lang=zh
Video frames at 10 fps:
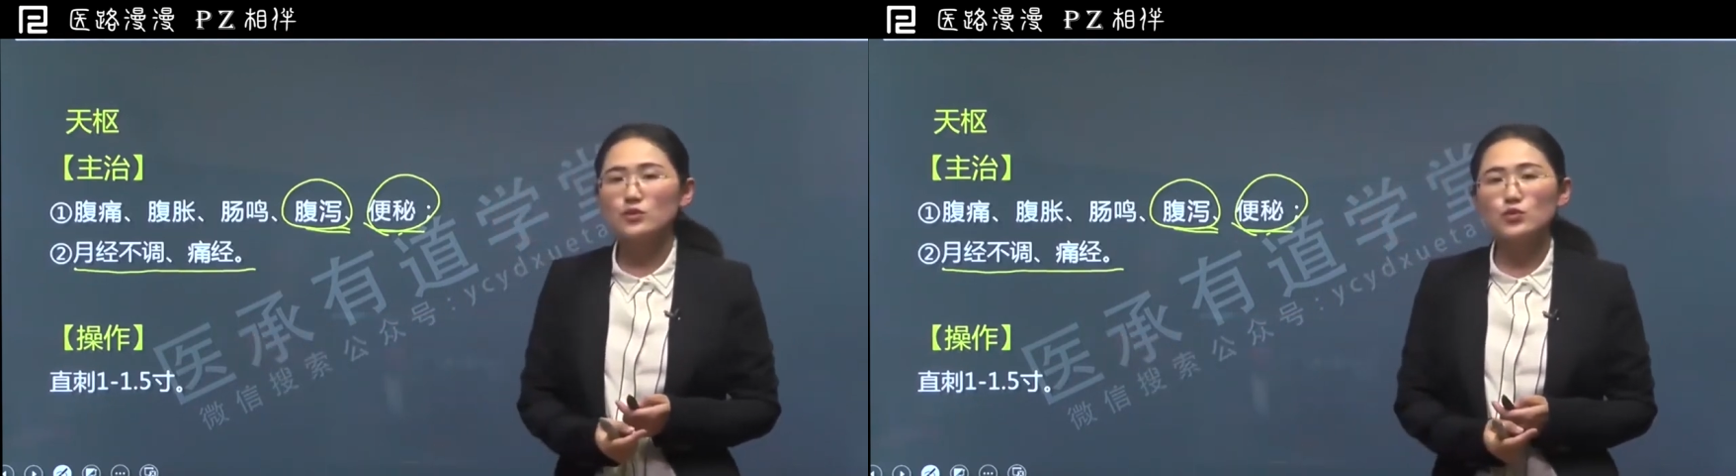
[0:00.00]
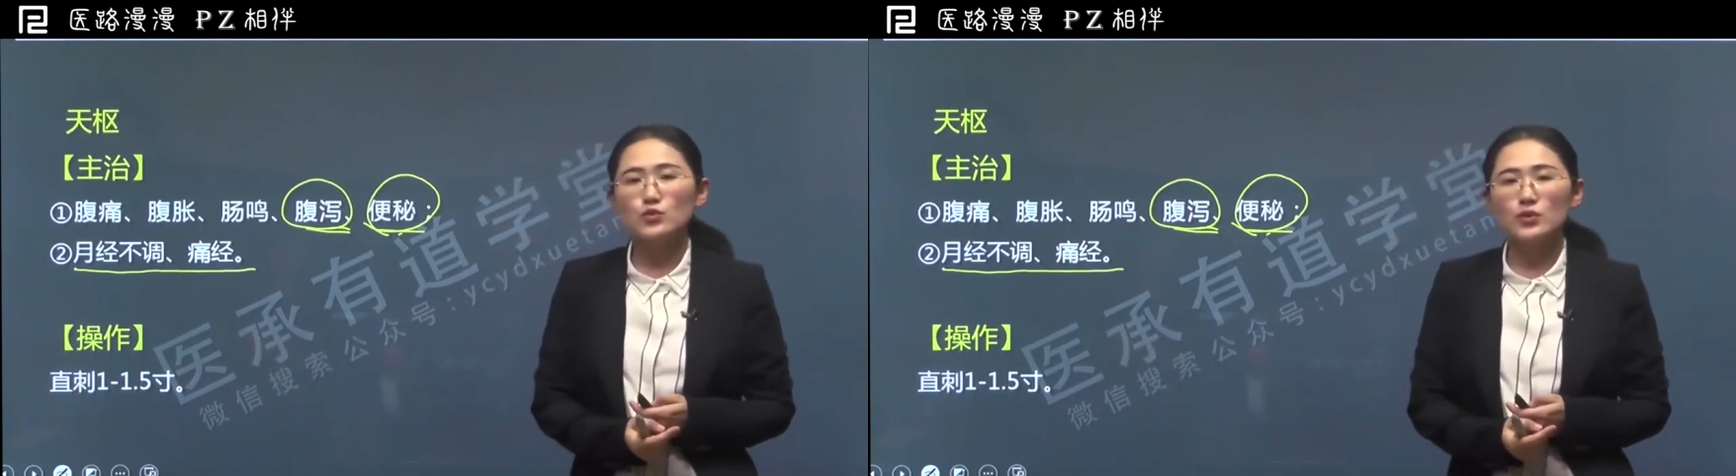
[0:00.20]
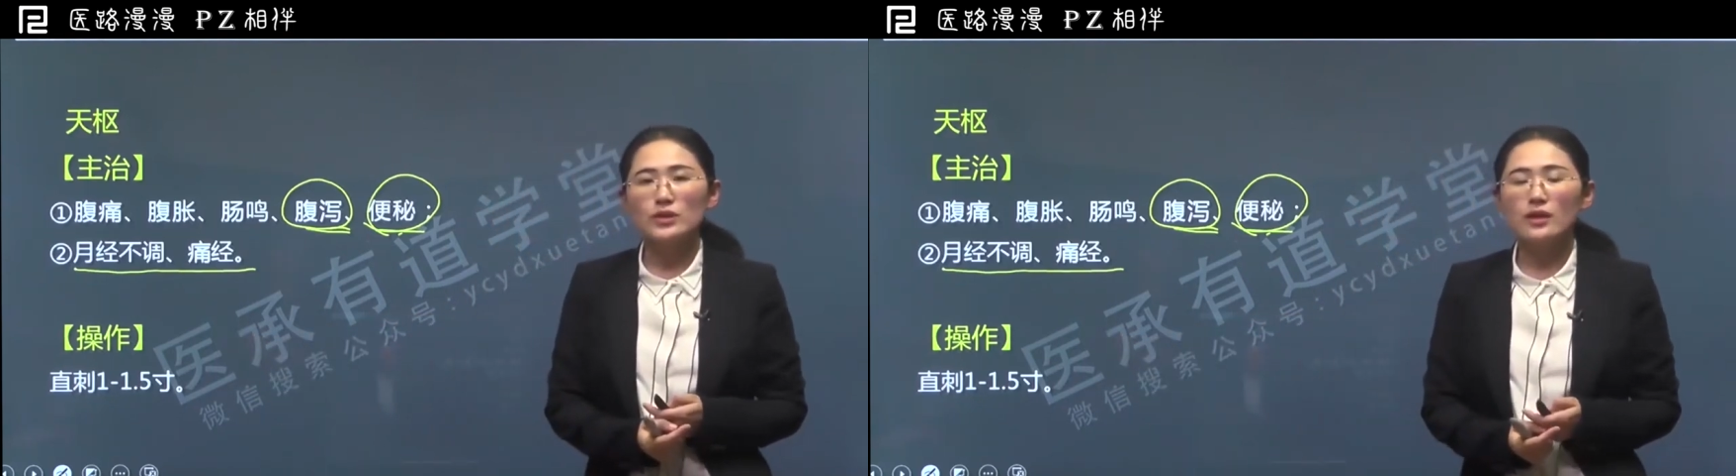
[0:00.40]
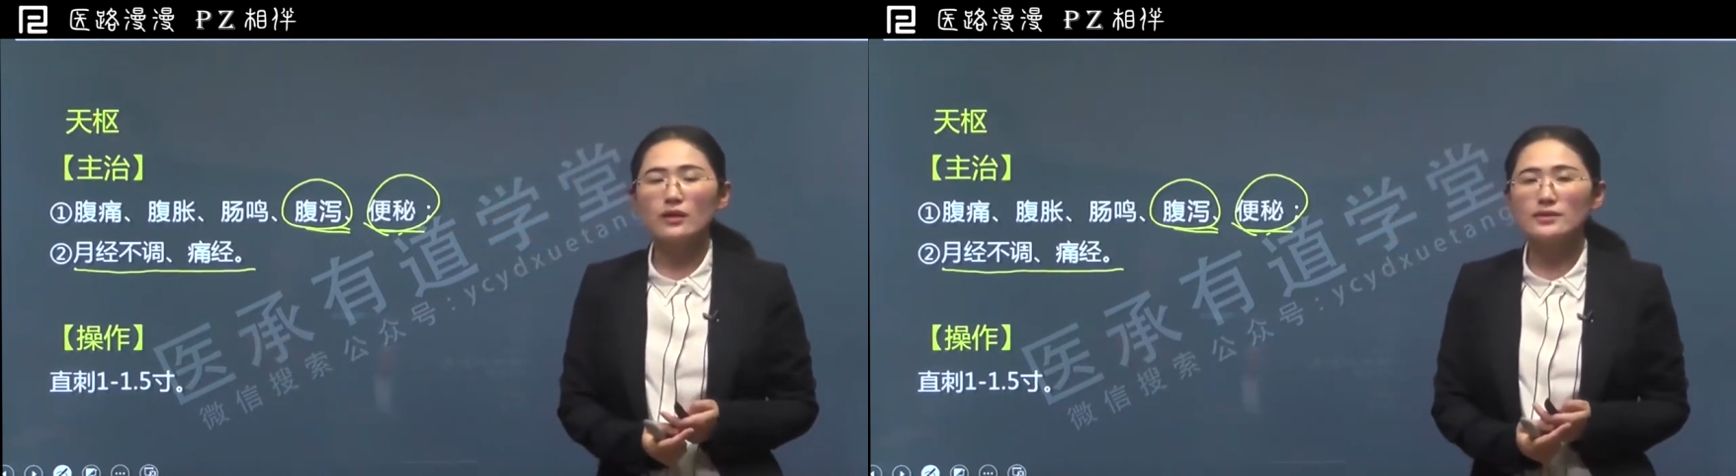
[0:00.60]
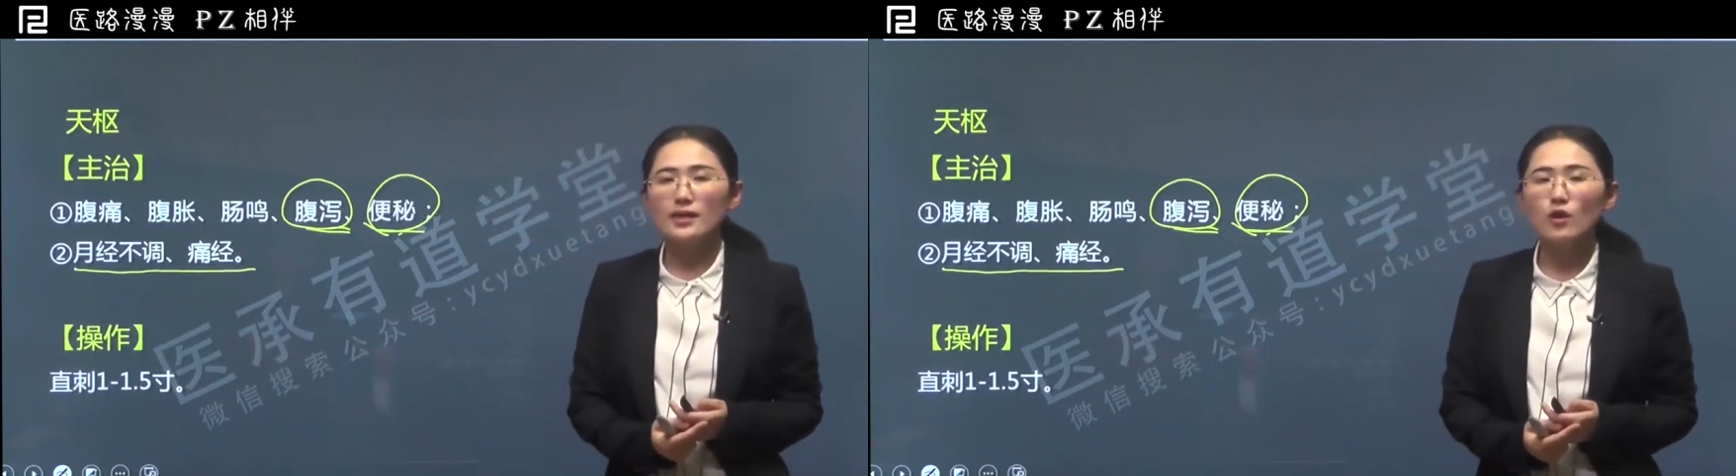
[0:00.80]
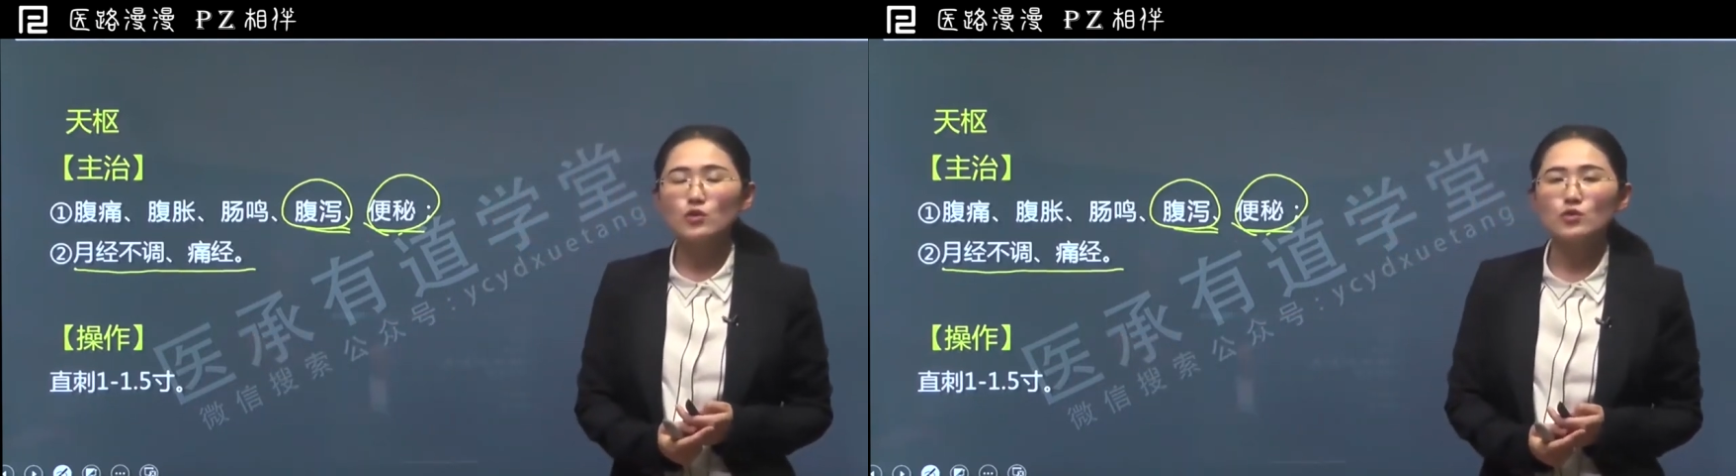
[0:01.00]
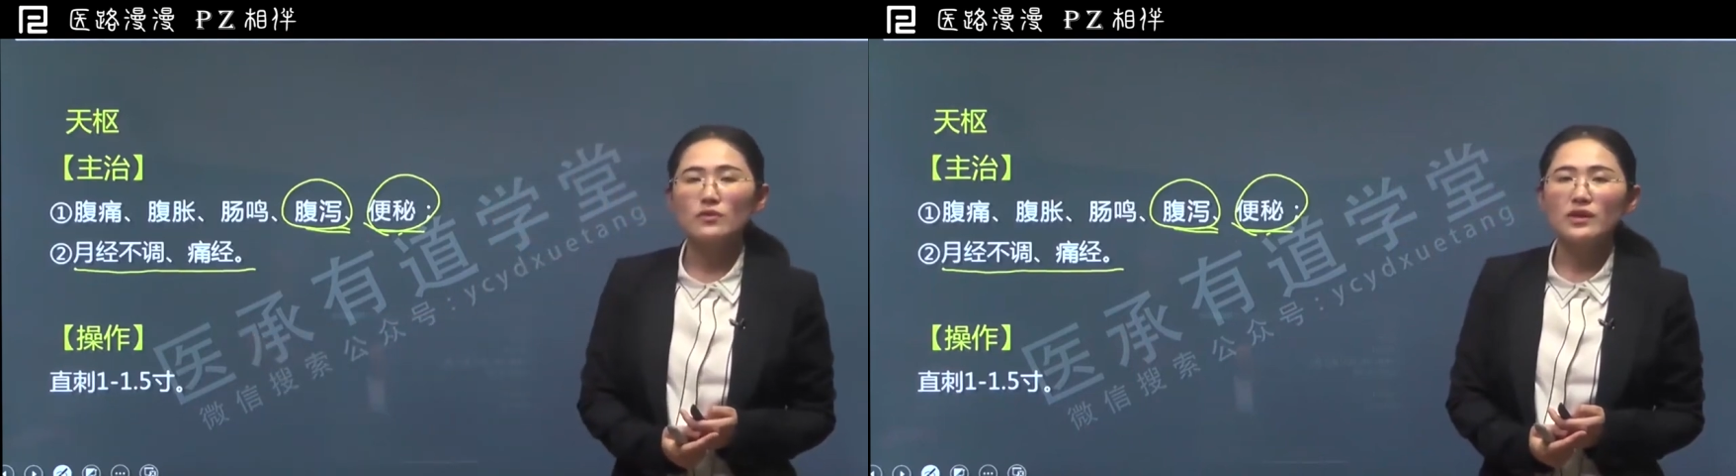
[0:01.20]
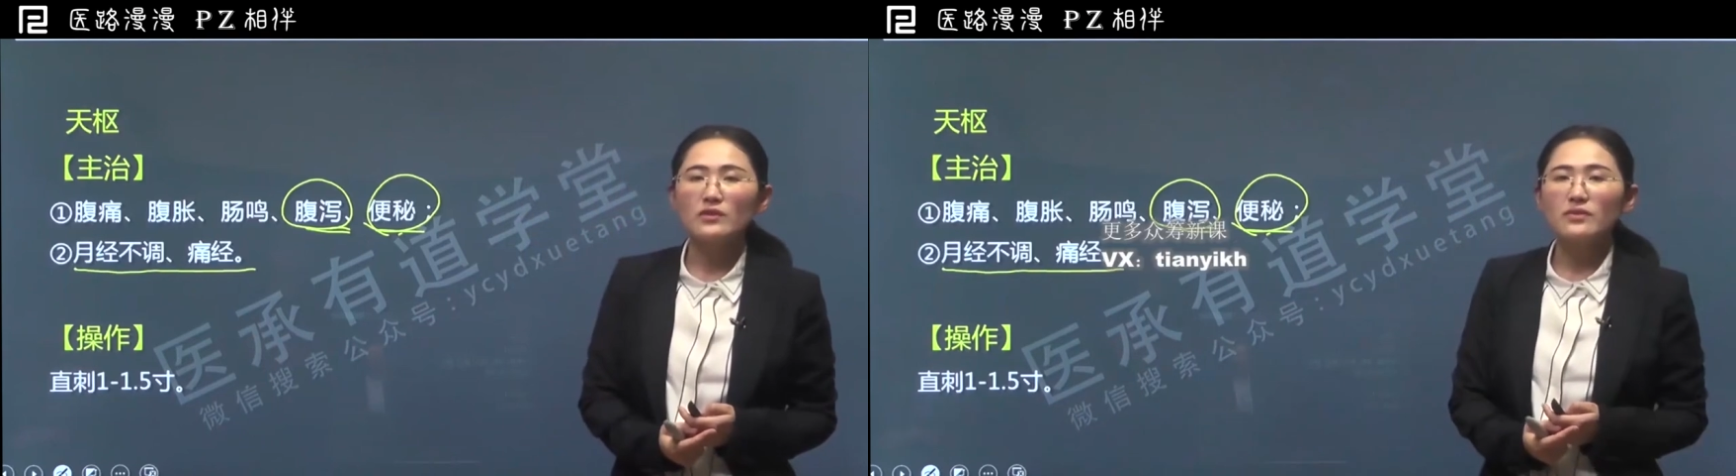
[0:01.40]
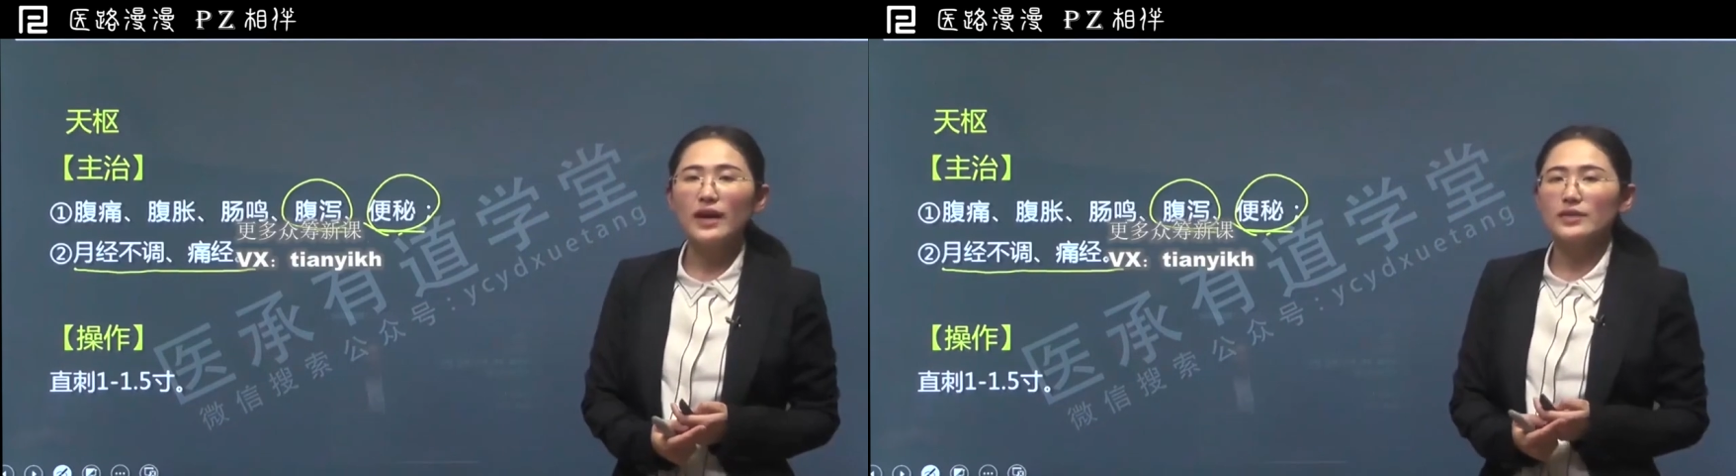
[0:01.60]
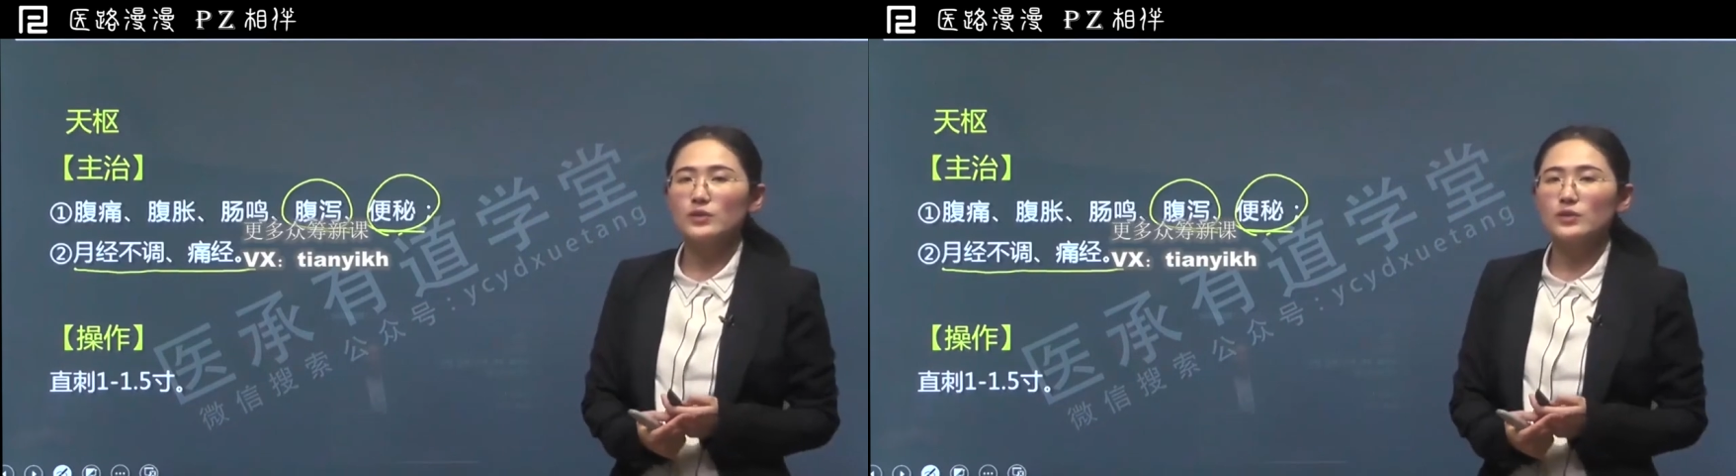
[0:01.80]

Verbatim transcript: 枢穴的操作方法，